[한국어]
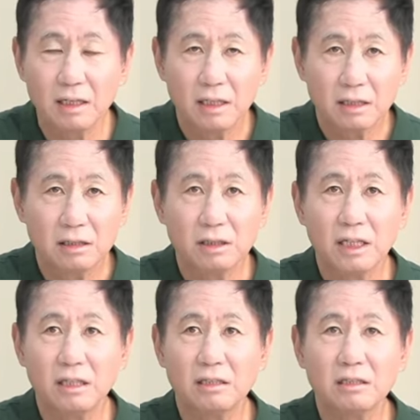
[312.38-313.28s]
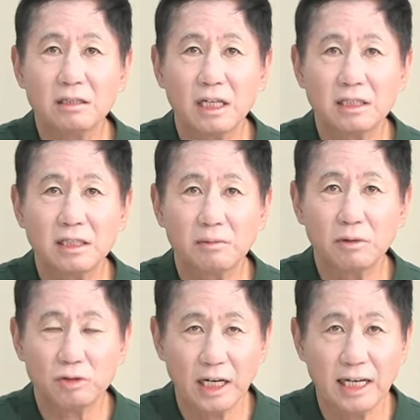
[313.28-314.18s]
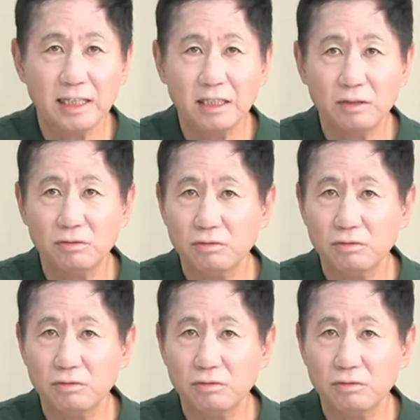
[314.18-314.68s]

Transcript: 그전에는 사실상 뭐 좌익이니